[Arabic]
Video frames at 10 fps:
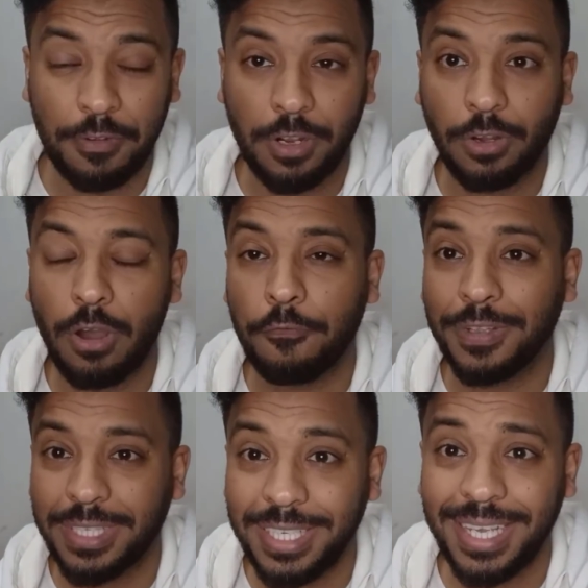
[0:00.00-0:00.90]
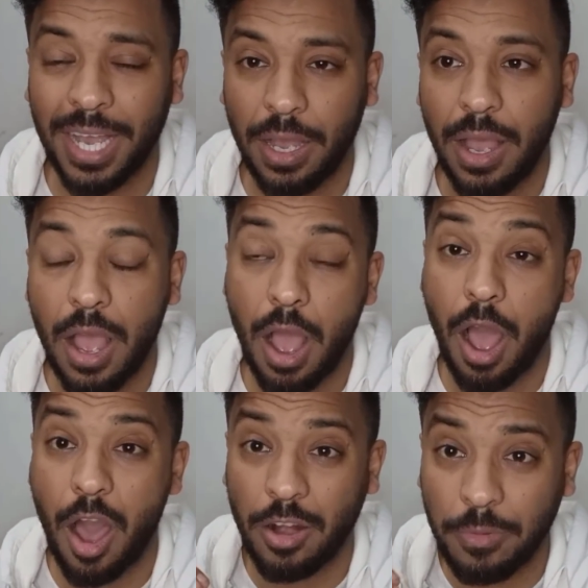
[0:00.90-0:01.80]
في اللقاء في الدقيقة
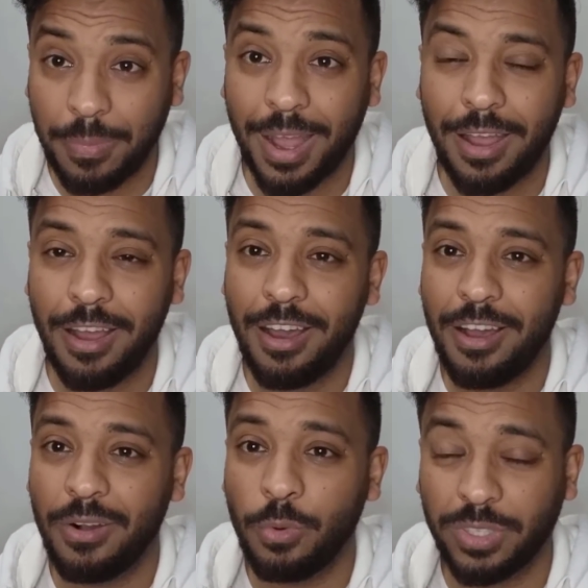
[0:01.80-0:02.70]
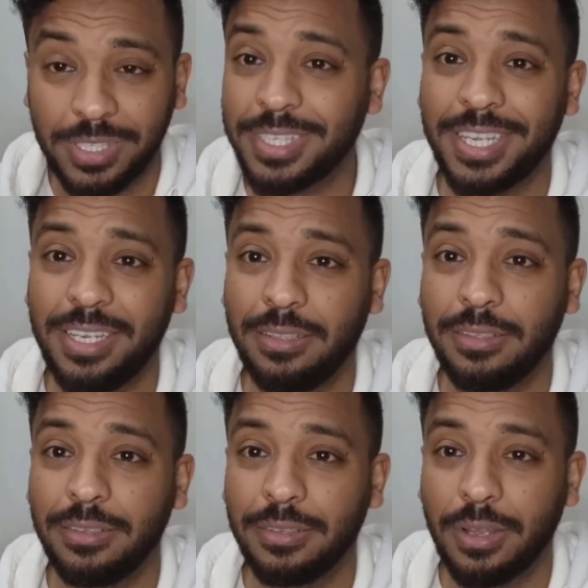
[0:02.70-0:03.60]

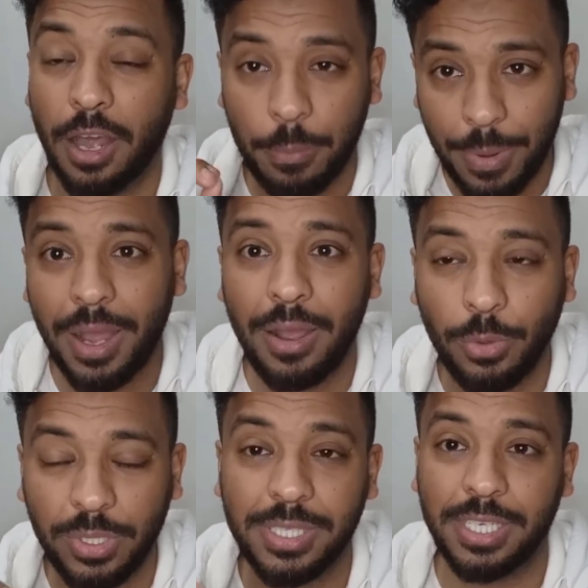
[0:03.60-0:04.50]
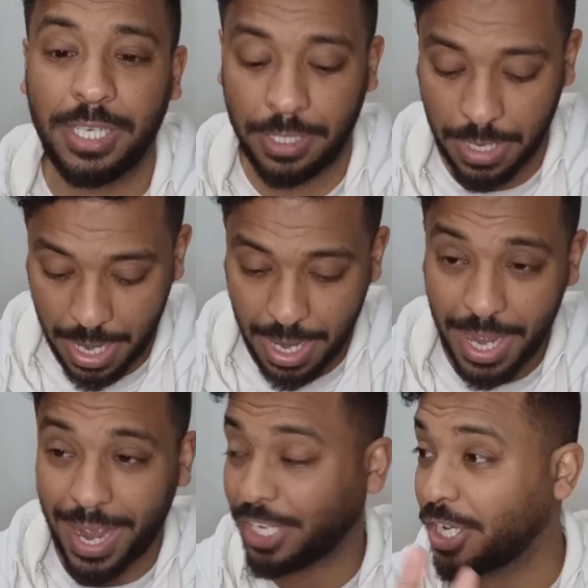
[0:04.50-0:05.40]
94 94
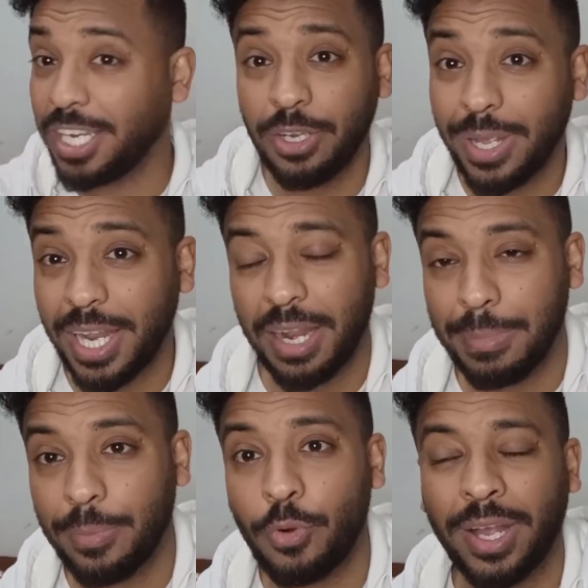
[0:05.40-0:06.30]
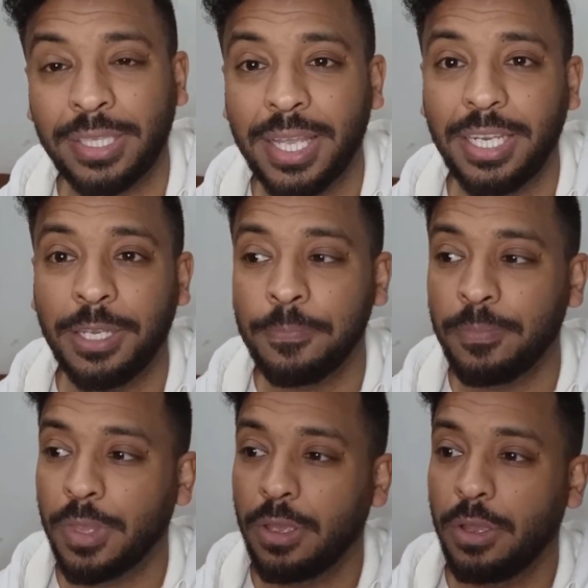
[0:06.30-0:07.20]
عشان يولع المجموعة تاني
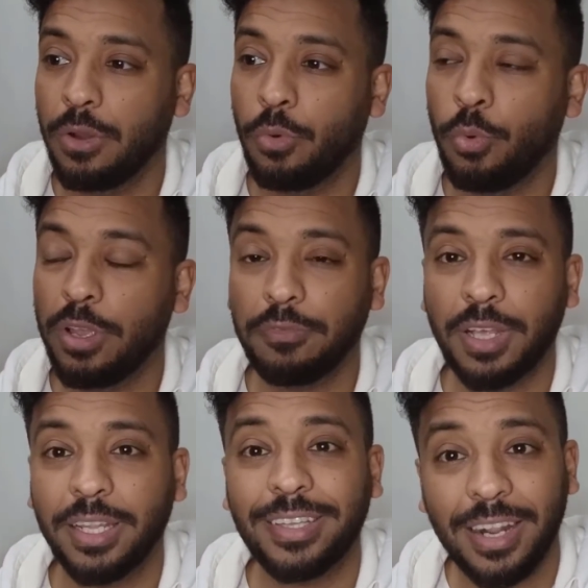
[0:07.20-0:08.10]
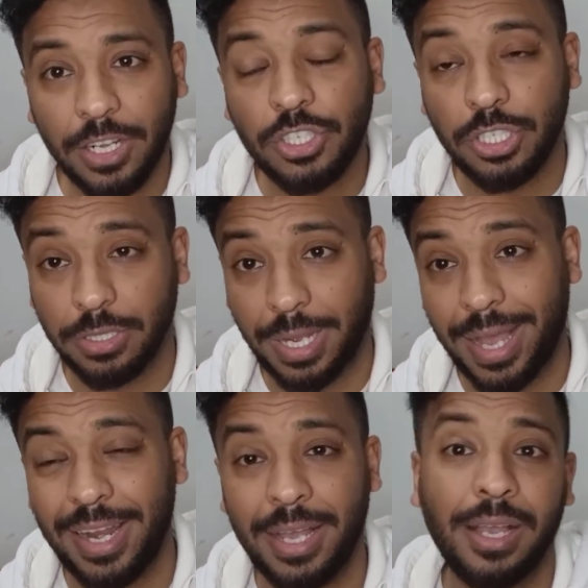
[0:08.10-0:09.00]
ويفضل الترجي
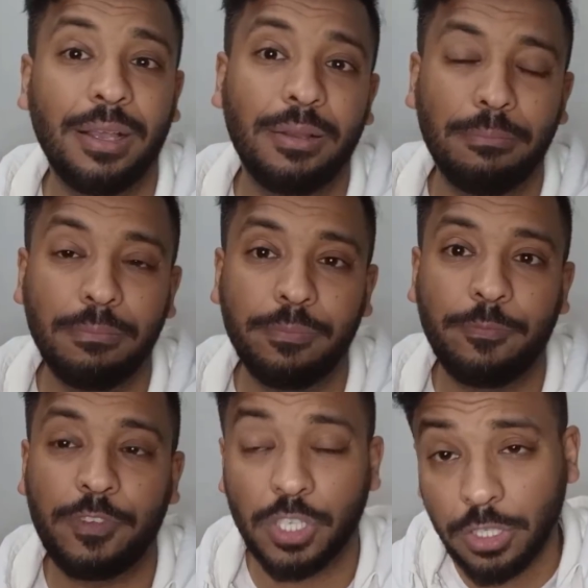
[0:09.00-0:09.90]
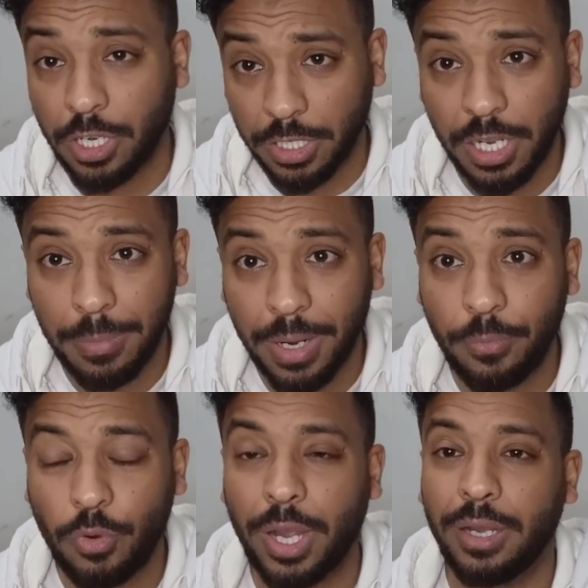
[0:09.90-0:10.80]
على في صدارة
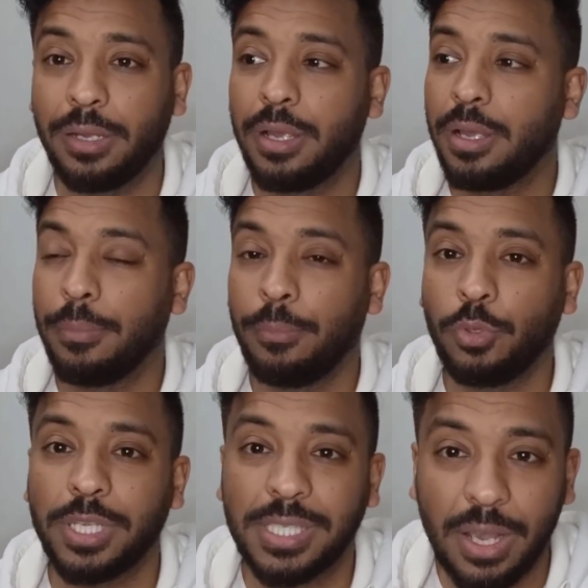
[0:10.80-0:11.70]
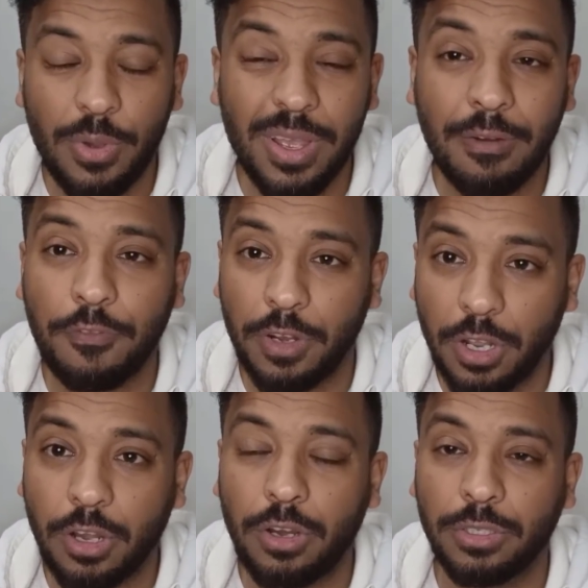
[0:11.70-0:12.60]
المجموعة متساويا في
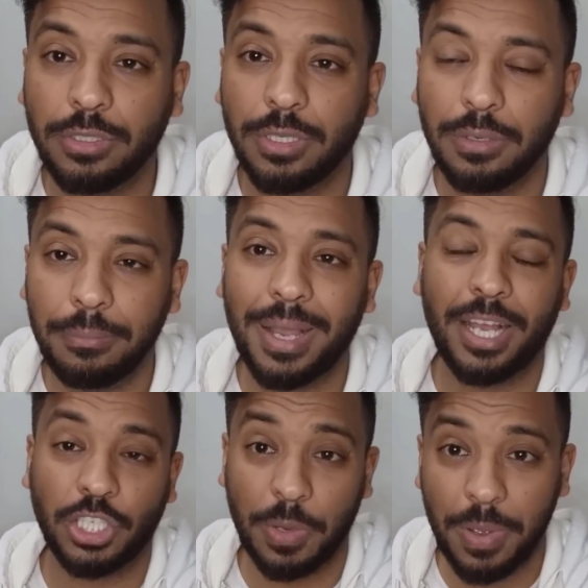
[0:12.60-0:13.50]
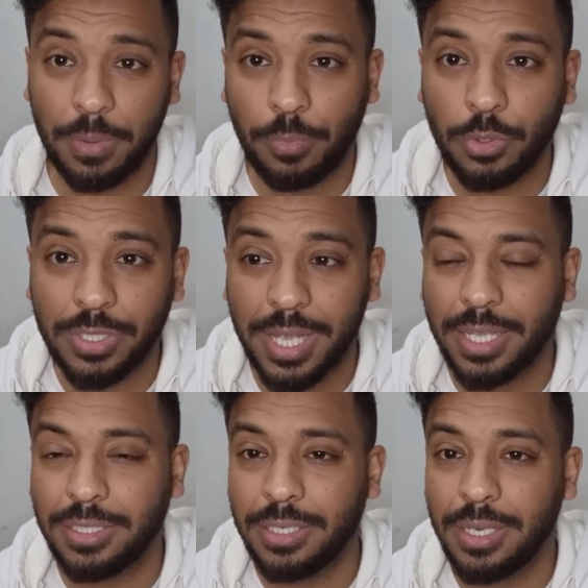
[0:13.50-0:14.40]
النقاط مع شباب
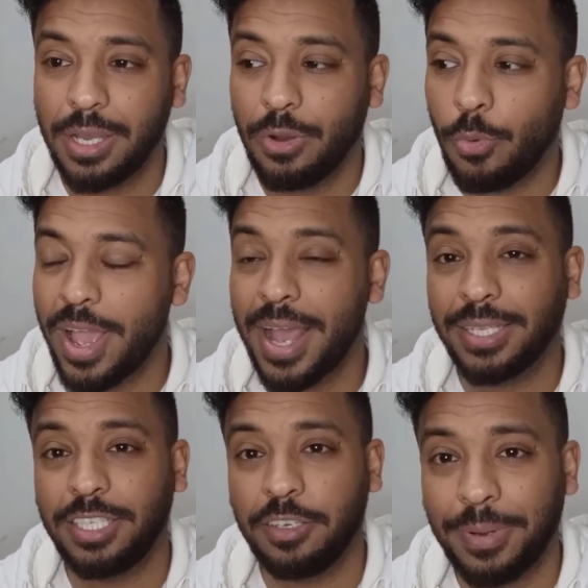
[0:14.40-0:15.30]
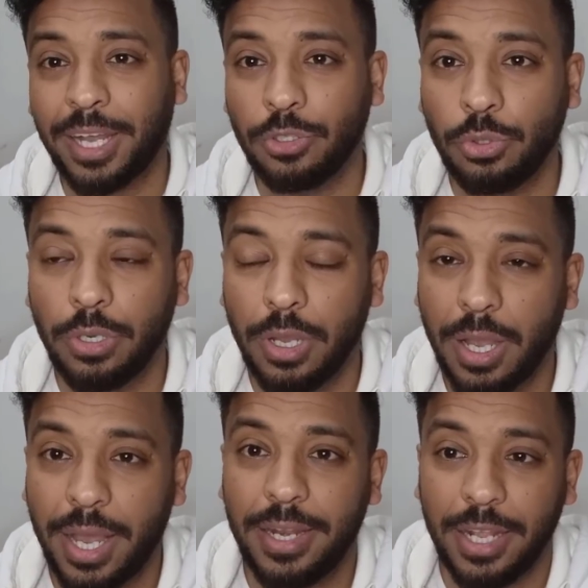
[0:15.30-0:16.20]
بلوزداد ويأتي بعده
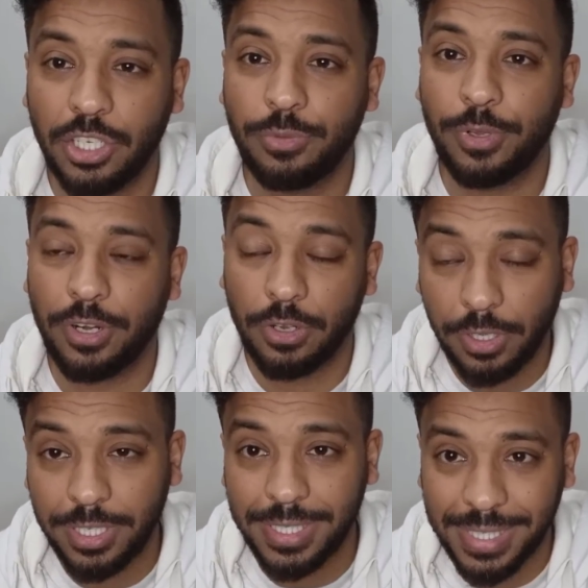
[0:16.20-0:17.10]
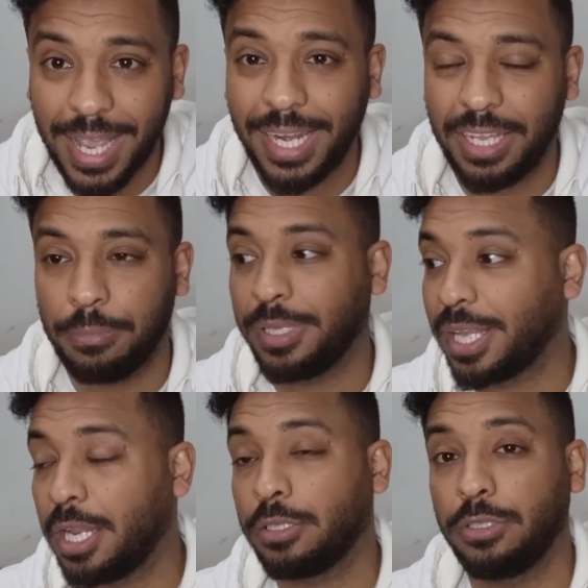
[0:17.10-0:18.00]
النجم الرياضي السحلي
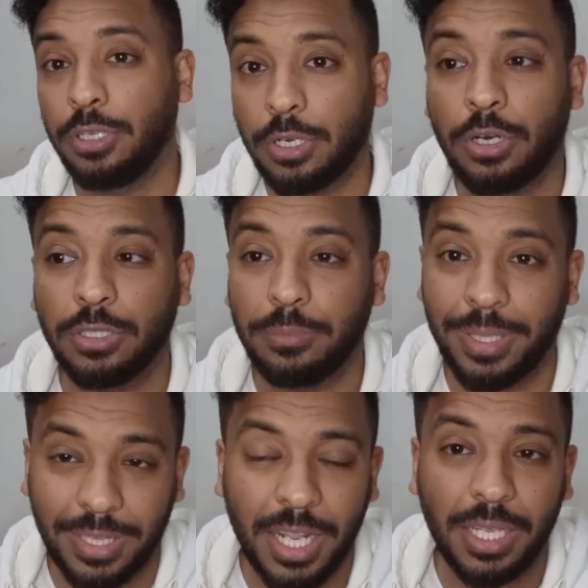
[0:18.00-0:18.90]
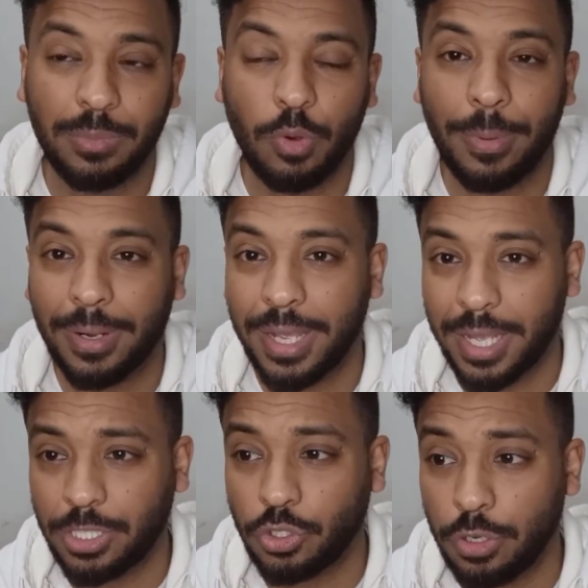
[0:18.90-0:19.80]
بثلاث نقاط من ثلاث
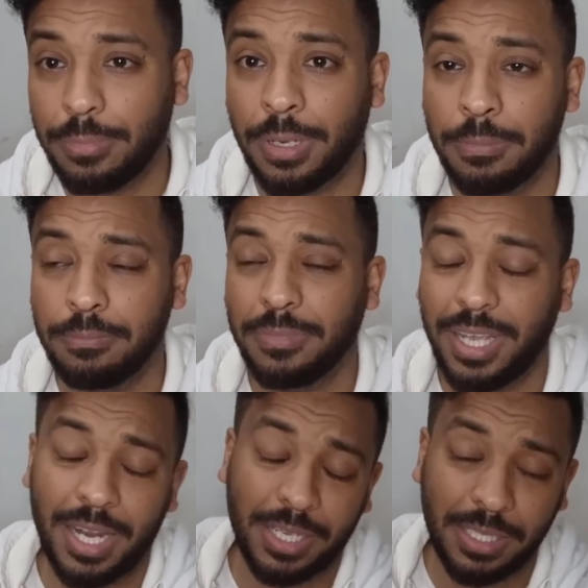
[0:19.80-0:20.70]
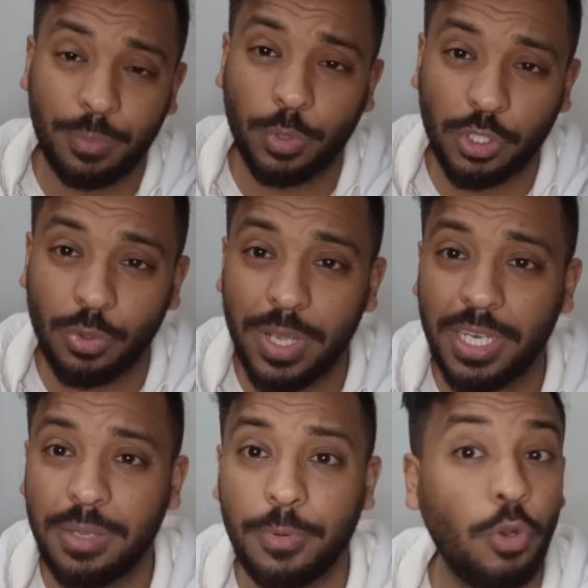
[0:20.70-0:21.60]
مباريات ثم جالاكسي
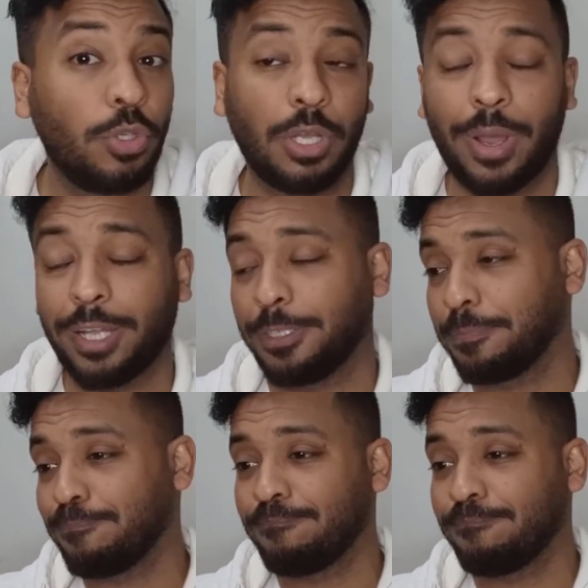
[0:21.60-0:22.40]
البوتسواني بنقطة واحدة